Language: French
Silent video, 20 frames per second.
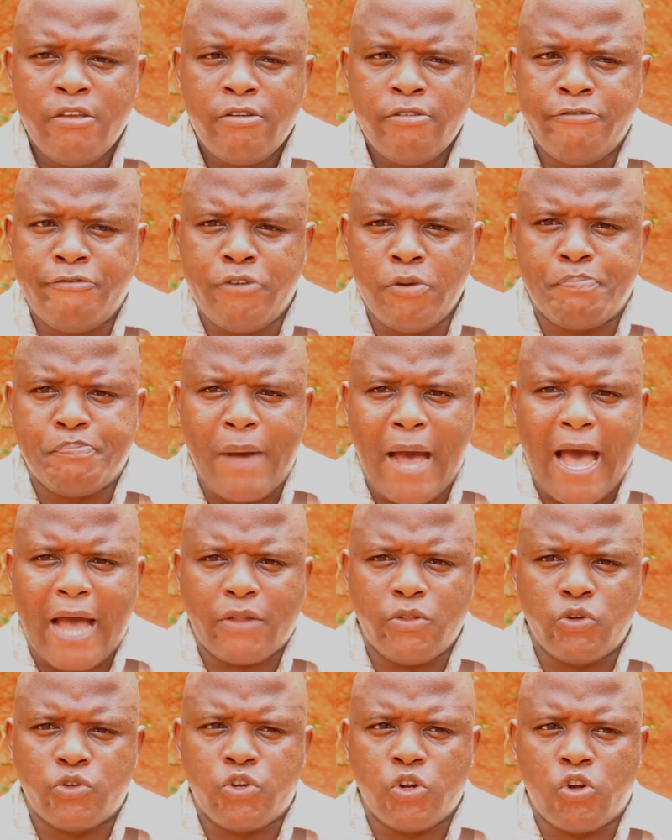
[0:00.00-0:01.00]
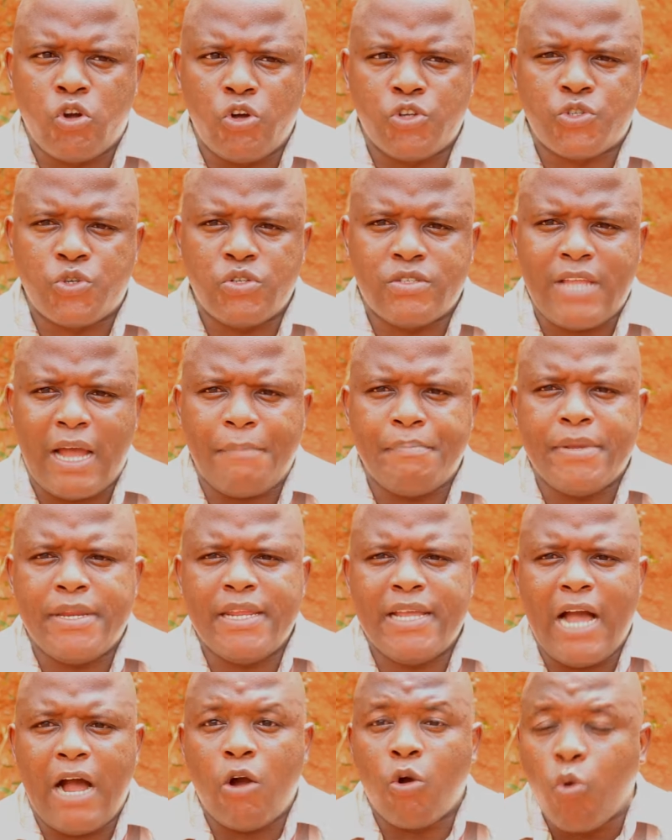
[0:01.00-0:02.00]
vue par notre consultant
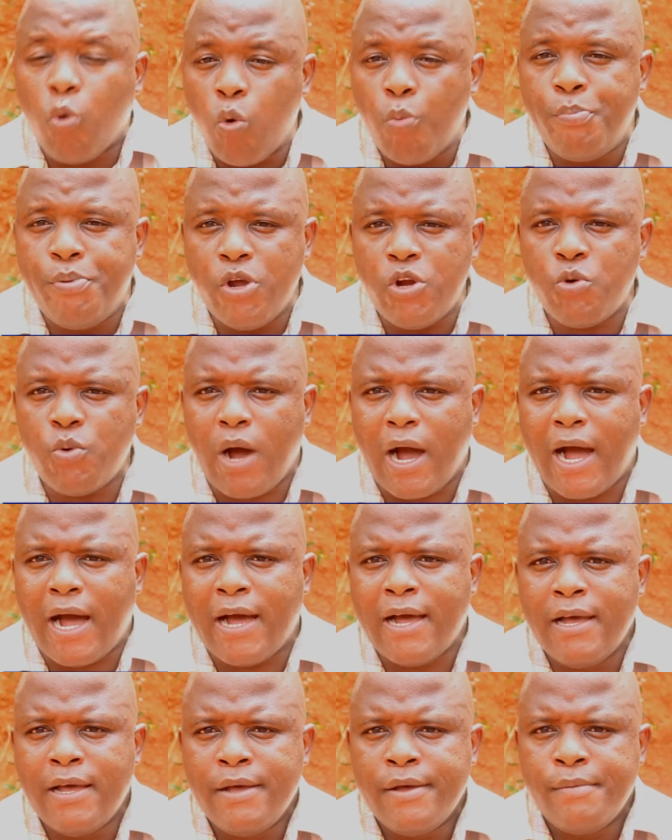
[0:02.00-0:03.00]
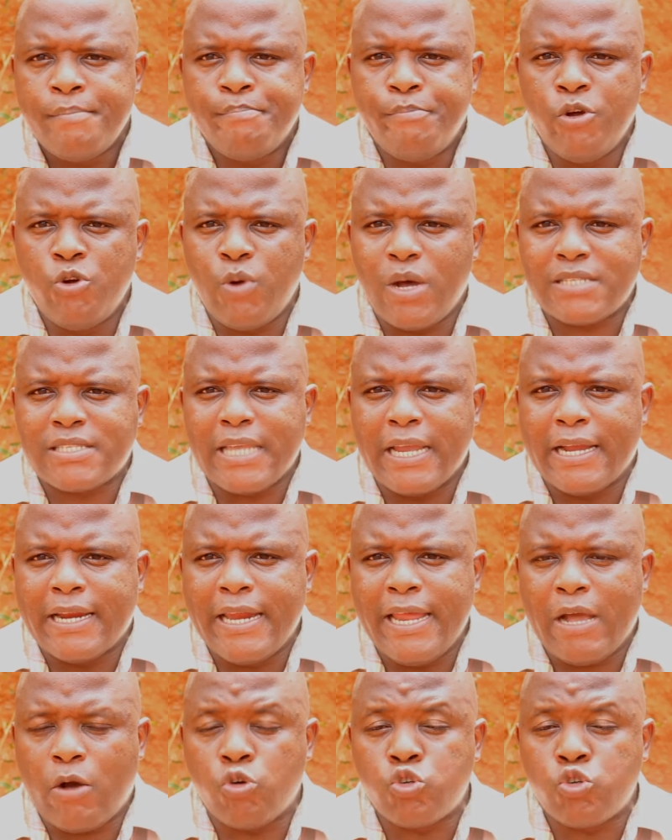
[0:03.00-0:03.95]
Binigankou Benoît Benoît Sinclair.